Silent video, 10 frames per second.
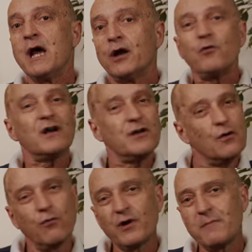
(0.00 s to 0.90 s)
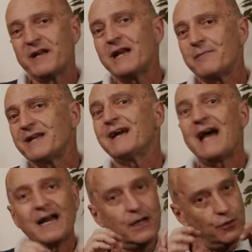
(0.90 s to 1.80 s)
Ruark cura in maniera
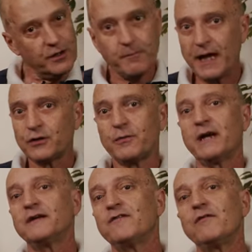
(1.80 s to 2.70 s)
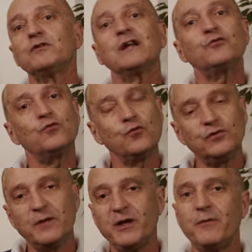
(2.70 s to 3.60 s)
maniacale, lo ripeto per l'ennesima volta,
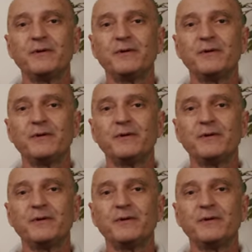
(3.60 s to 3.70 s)
tutti i minimi